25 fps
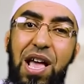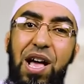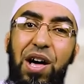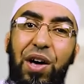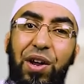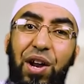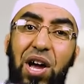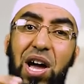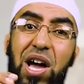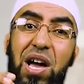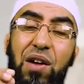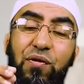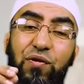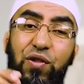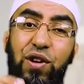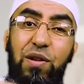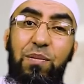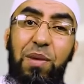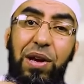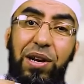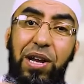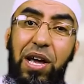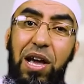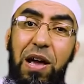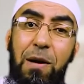رأى في
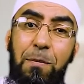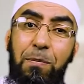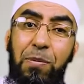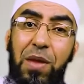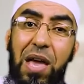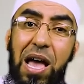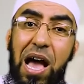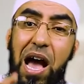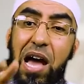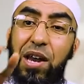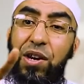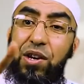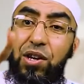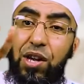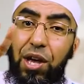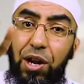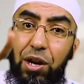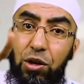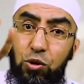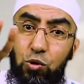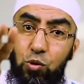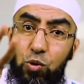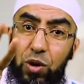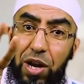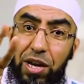المنام أن
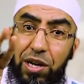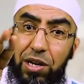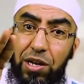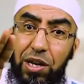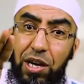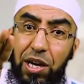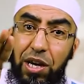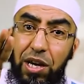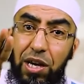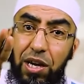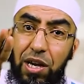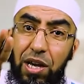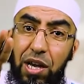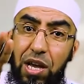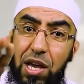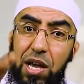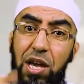رجلين